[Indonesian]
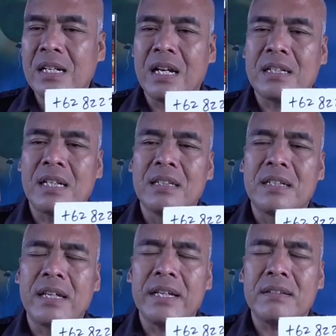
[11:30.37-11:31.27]
Ini ada
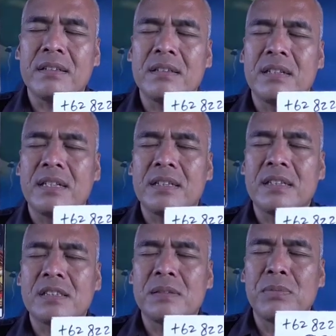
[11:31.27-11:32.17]
The Dead. The Dead
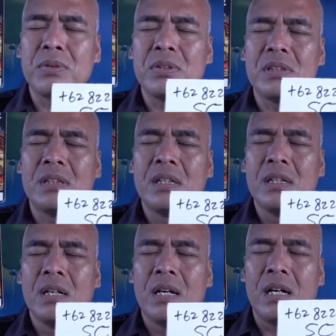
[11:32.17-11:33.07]
ini simbol
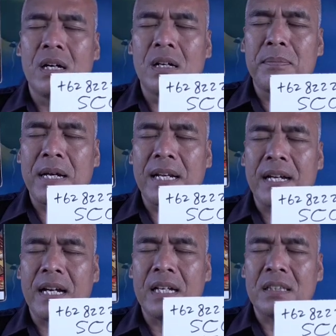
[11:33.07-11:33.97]
uh,
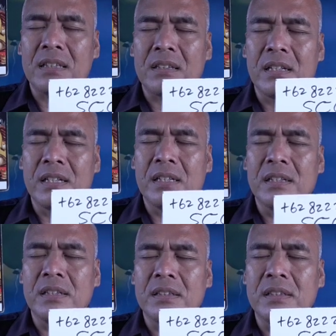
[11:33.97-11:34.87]
malaikat
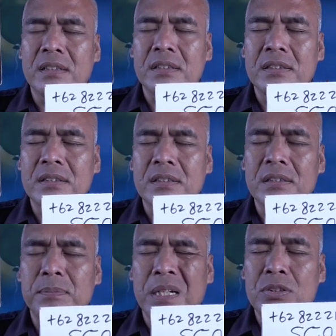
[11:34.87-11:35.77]

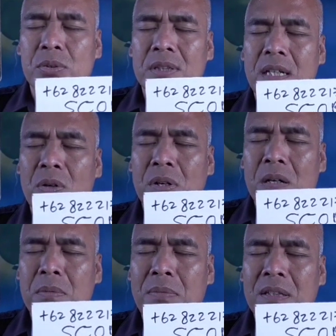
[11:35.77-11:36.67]
eh, prajurit
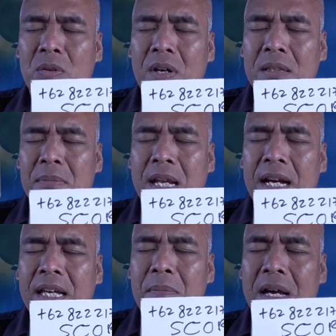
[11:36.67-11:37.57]
tengkorak membawa tongkat
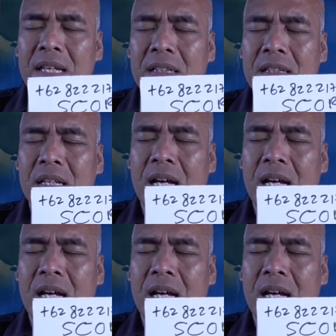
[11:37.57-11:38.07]
melangkahi mayat.